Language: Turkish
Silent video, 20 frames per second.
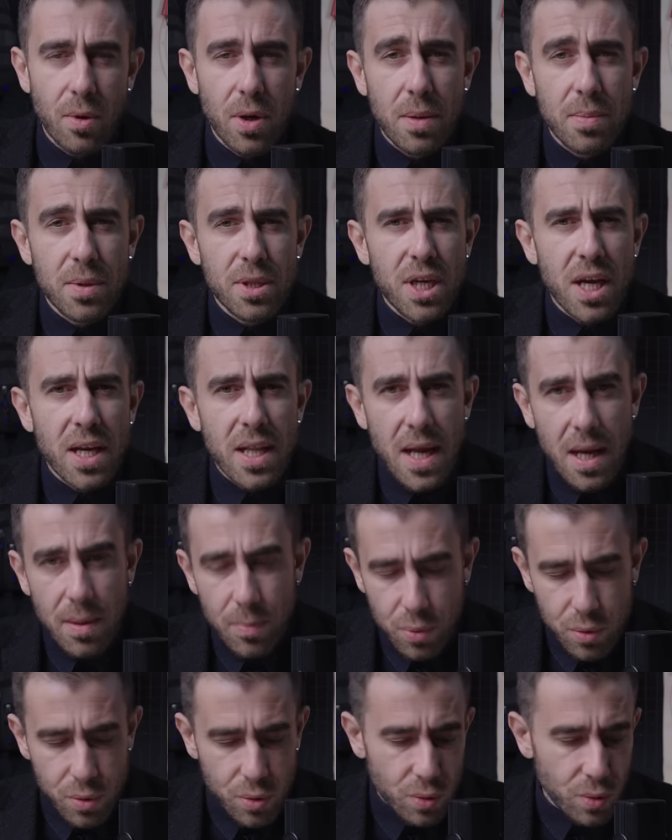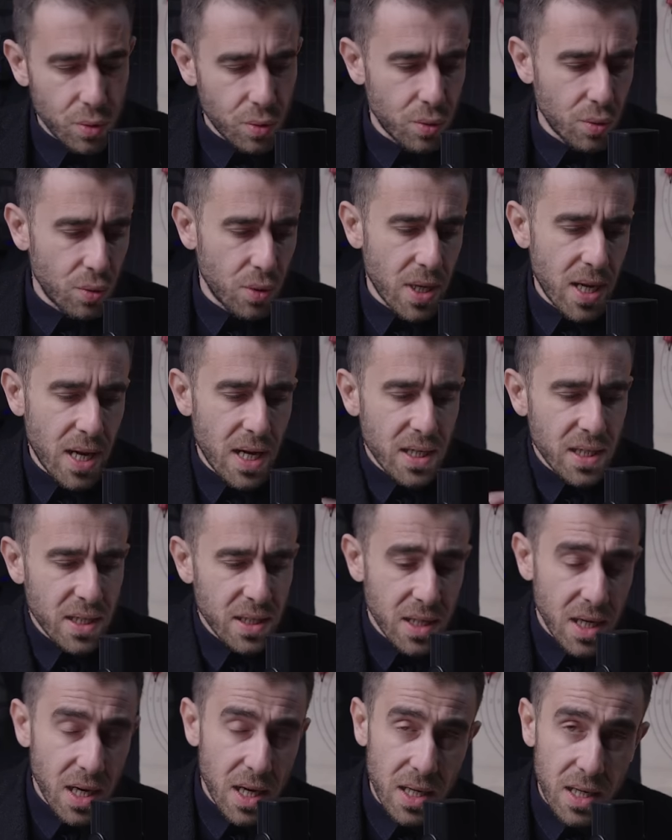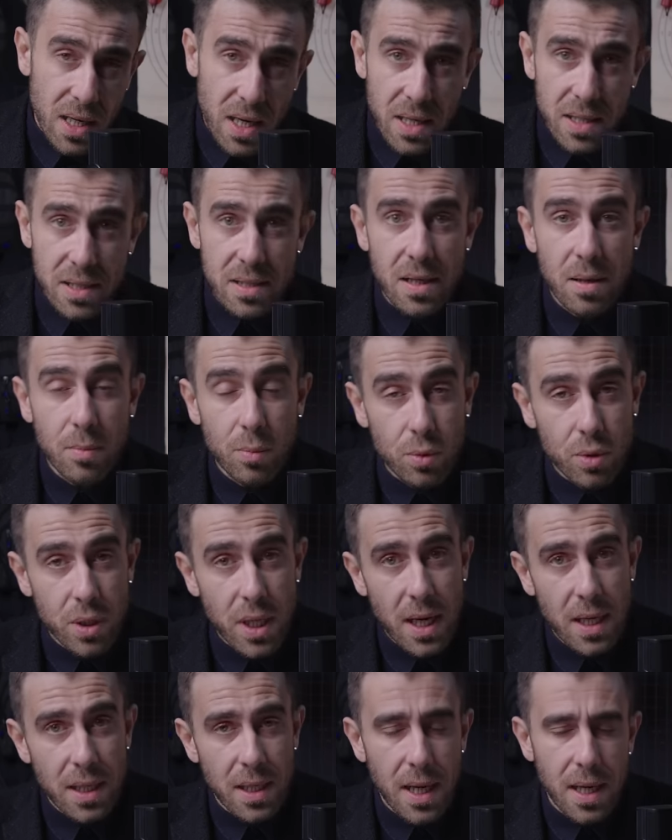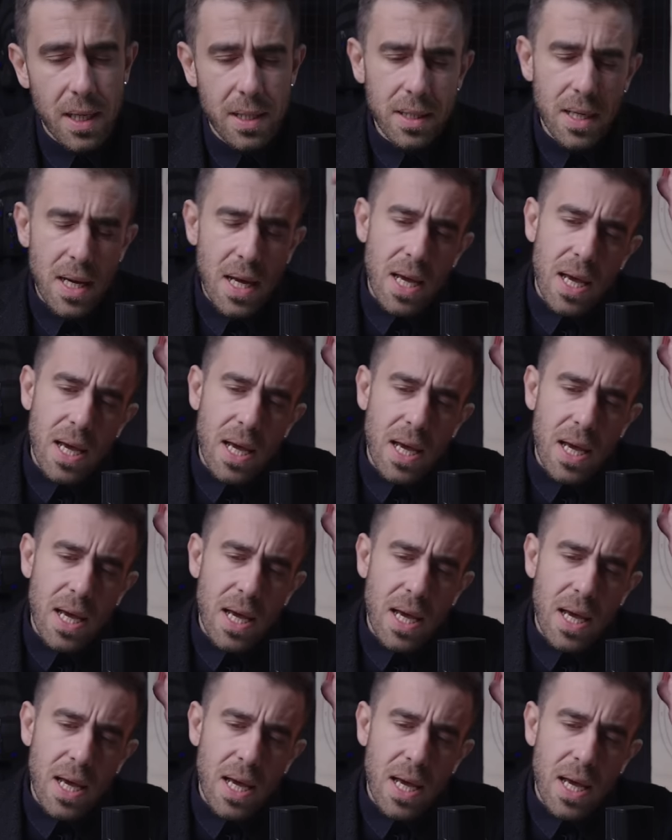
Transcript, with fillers: böyle bir şeyler püskürtürler, yıkarlar, sabunlarlar.